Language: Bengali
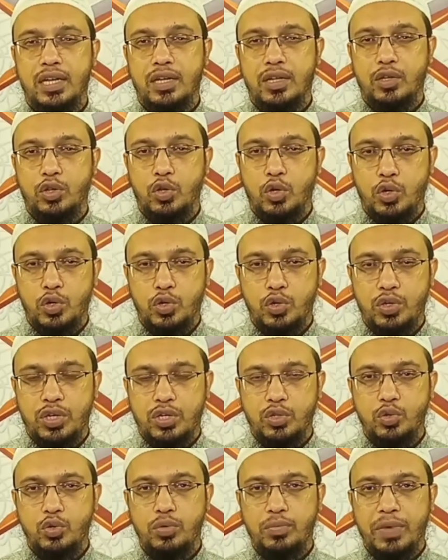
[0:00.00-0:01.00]
দণ্ডতা
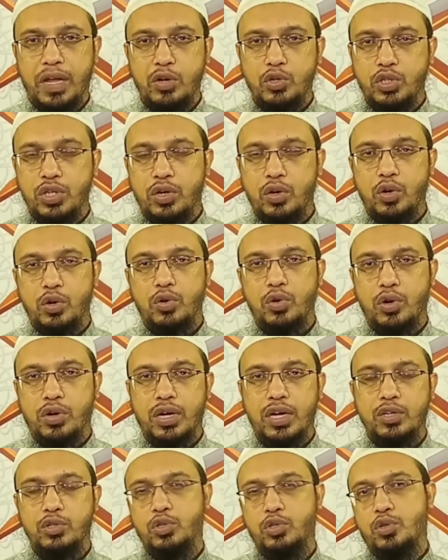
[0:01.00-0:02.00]
শুধু মানুষের হক
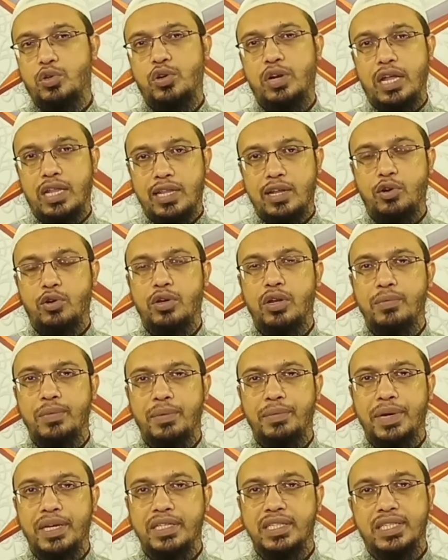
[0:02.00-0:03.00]
রক্ষার জন্য আল্লাহর হকের
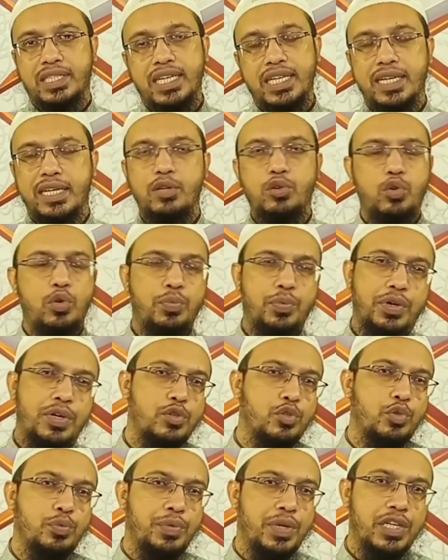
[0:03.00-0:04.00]
ব্যাপার আছে সেখানে কোনো প্রকার
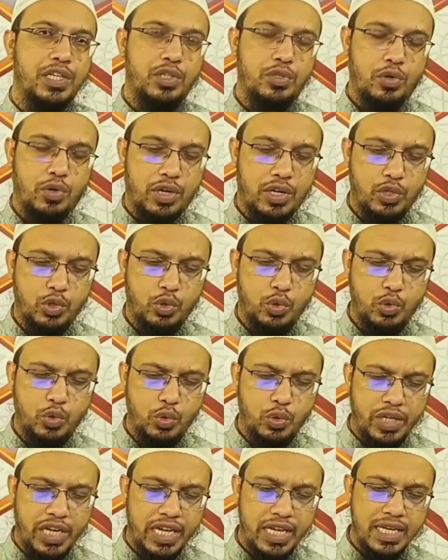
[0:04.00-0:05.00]
সুপারিশ করার সুযোগ
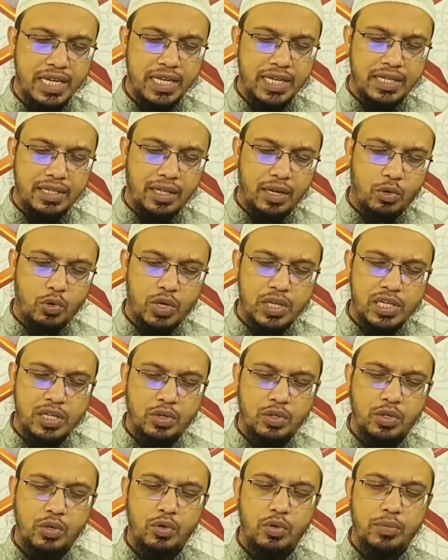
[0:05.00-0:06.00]
নেই তাহলে খোলাসা
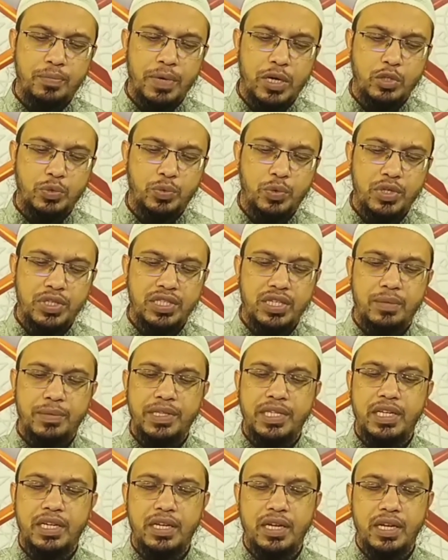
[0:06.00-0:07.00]
কথা হলো পারস্পরিক যে
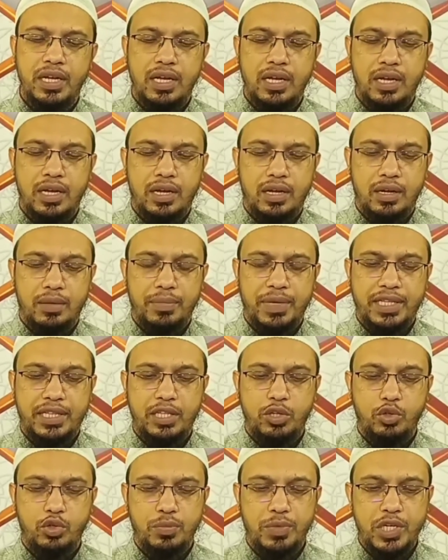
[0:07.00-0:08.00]
আমাদের
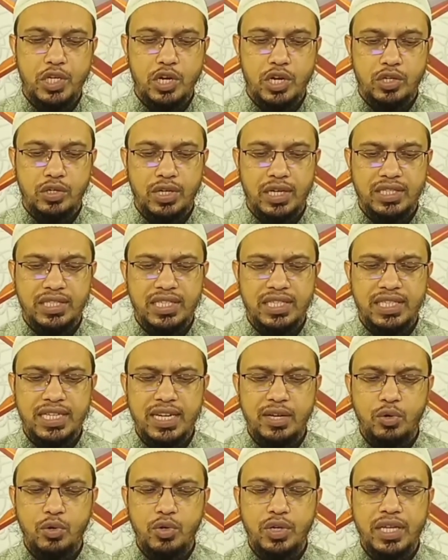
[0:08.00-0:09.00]
ব্যক্তিগত বিষয় আসা আছে
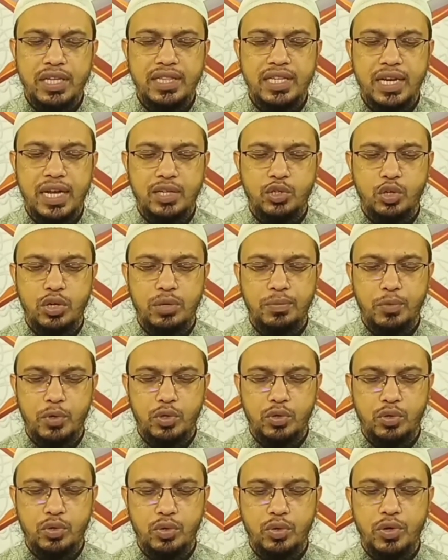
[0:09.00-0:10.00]
সেগুলোর ক্ষেত্রে আসলে
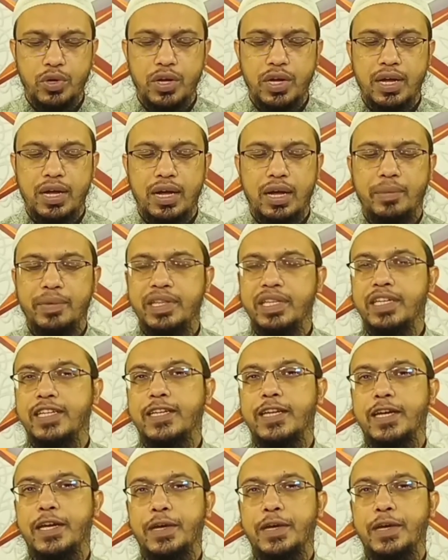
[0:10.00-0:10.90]
মূলত আমাদেরকে